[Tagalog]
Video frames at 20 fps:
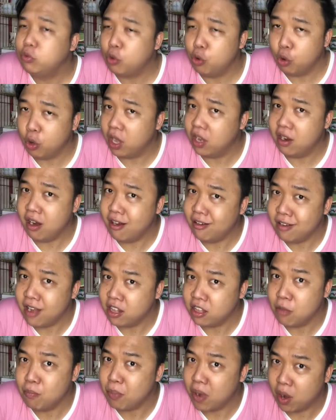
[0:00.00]
Tunugan na
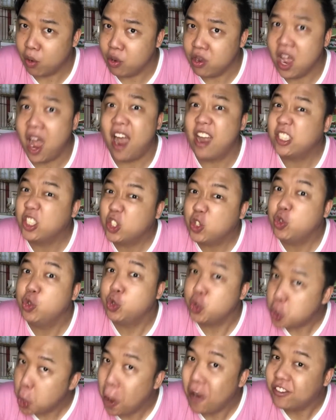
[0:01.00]
naman natin pag umiyak.
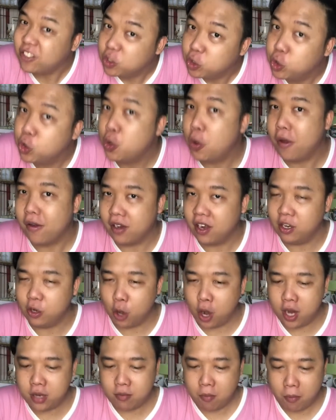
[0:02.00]

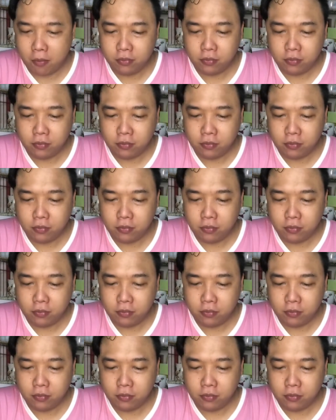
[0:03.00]
Ganon?